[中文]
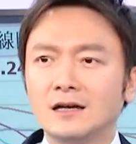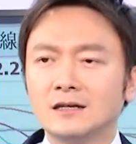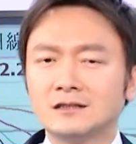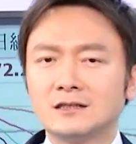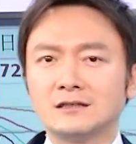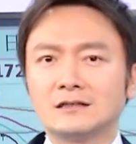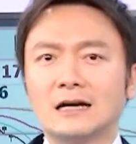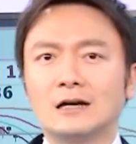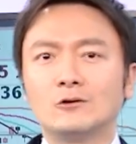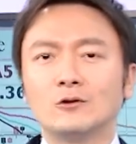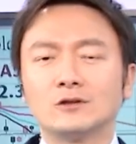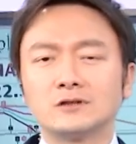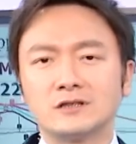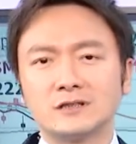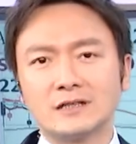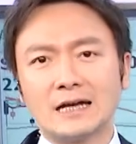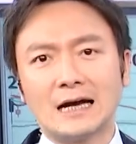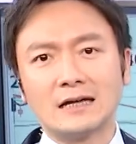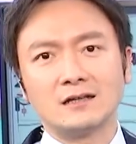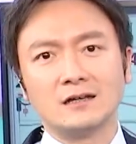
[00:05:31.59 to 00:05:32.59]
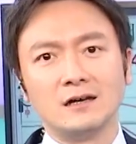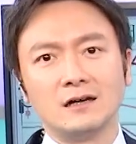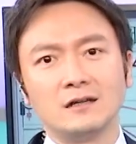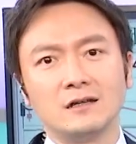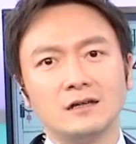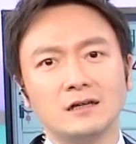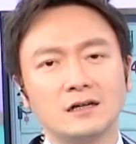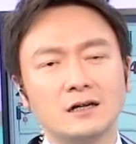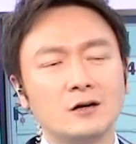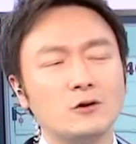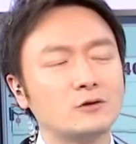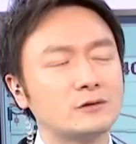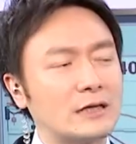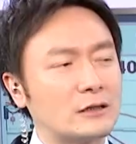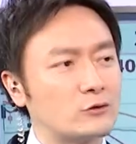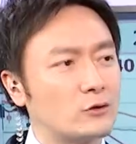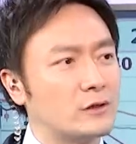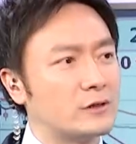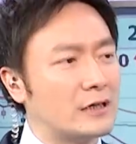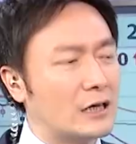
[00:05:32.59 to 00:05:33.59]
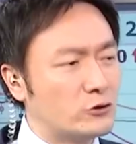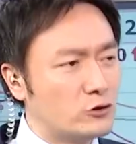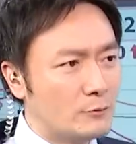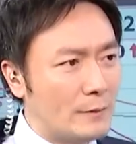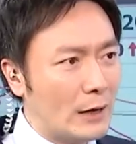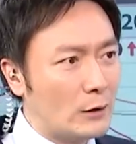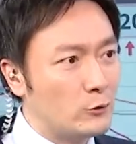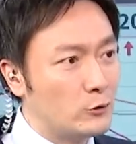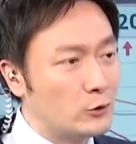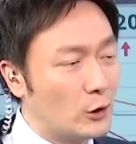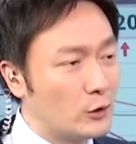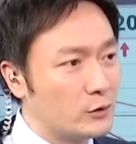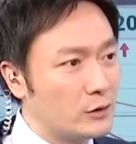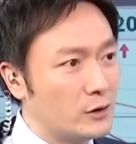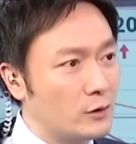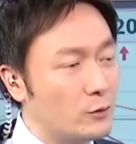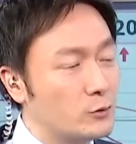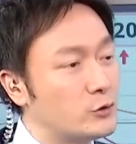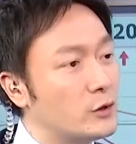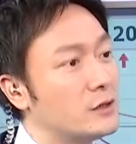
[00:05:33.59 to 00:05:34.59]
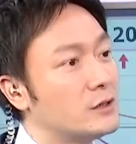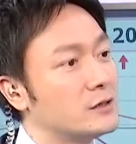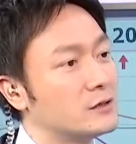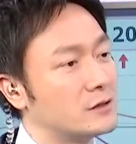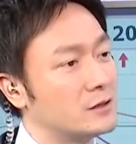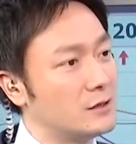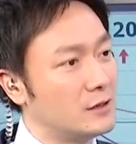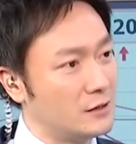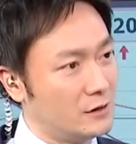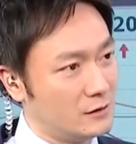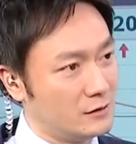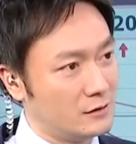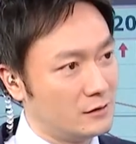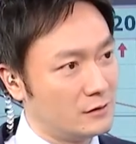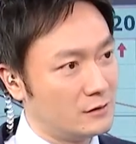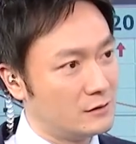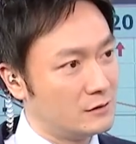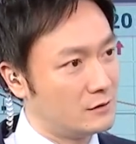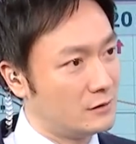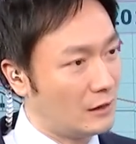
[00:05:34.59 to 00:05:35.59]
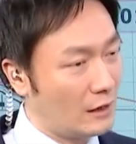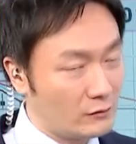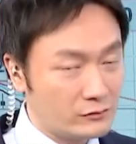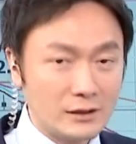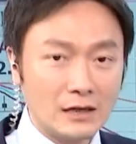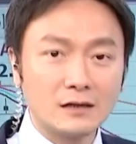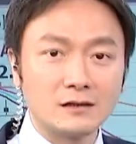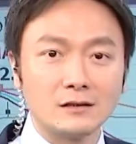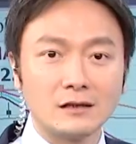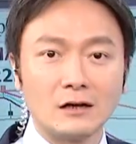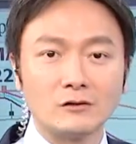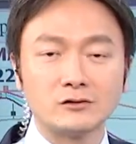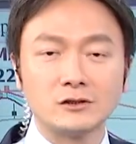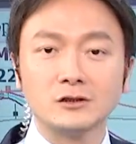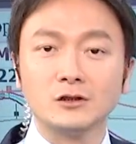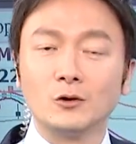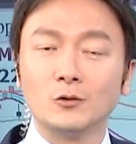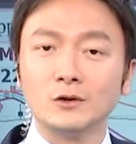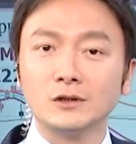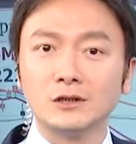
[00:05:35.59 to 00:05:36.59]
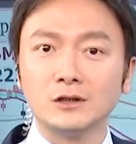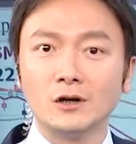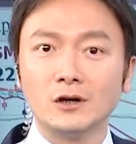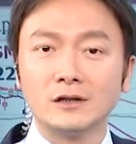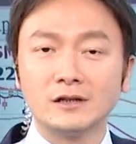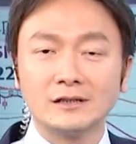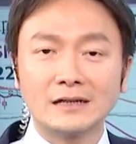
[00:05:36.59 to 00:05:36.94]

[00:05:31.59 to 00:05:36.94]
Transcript: 现在如果是夏天，你跟我讲说你要去买羽绒衣，我觉得你你好像脑筋有问题哦。